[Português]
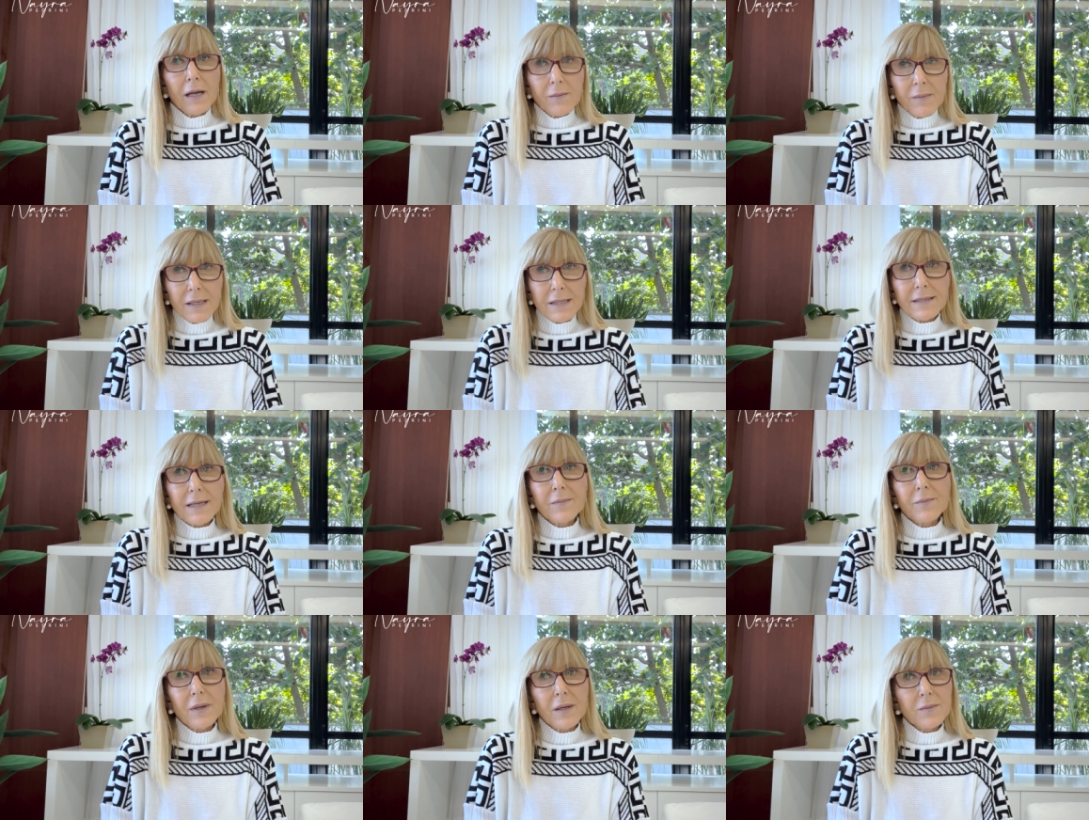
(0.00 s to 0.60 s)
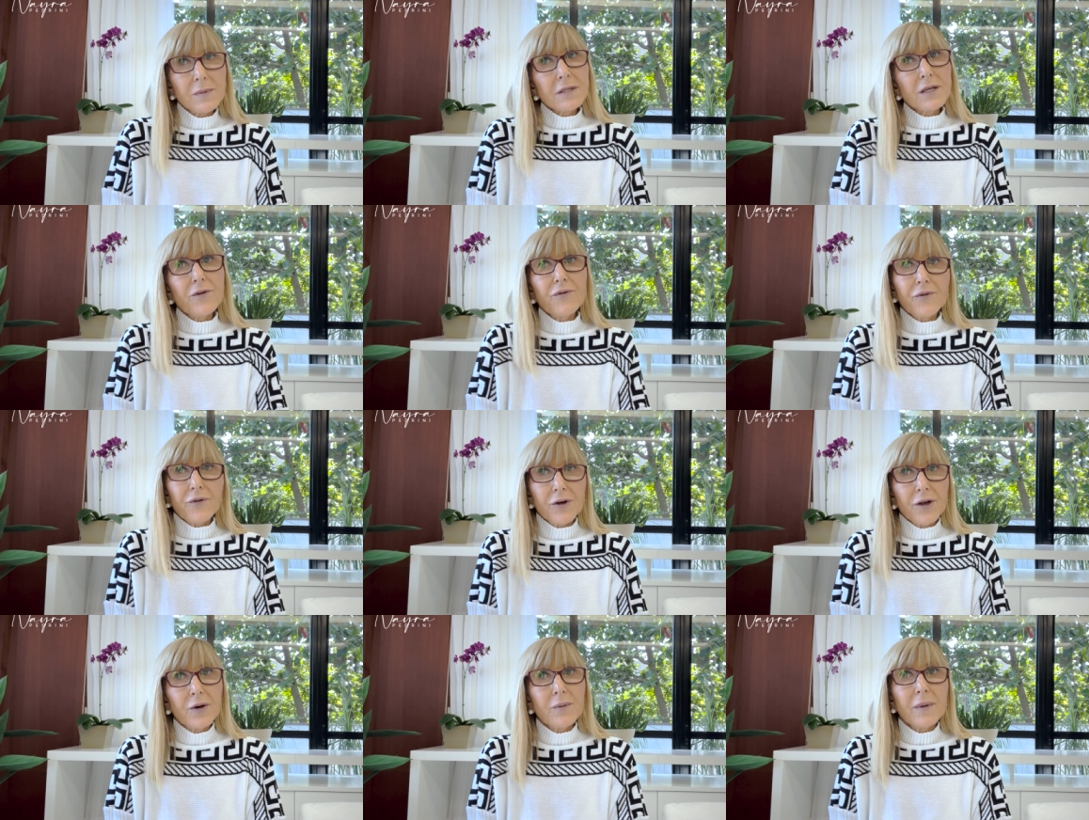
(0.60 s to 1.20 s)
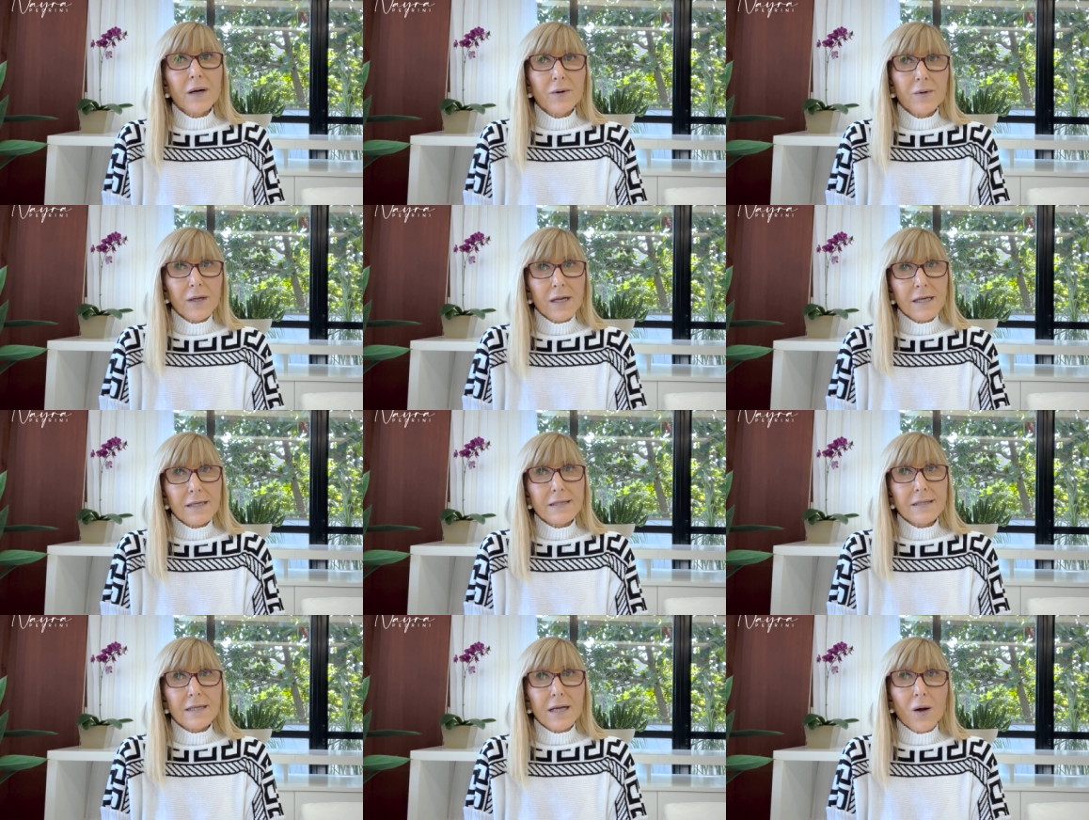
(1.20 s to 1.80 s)
Mas sabemos que foi uma
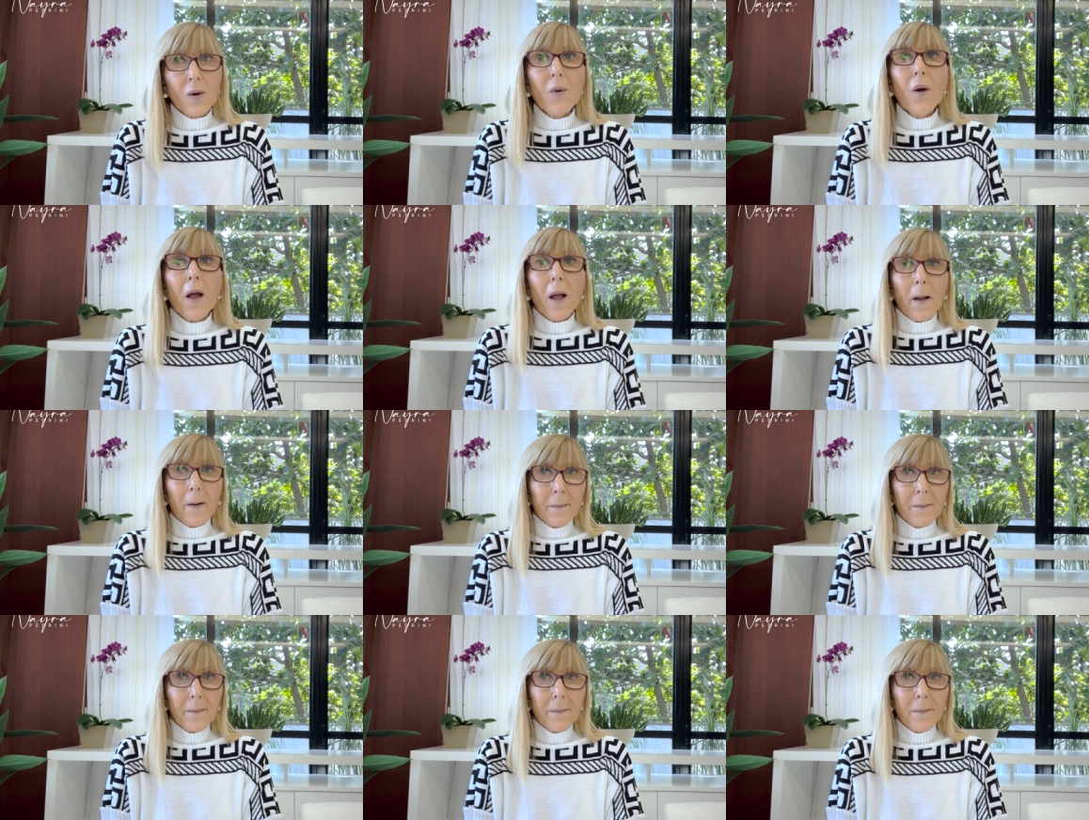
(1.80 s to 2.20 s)
oração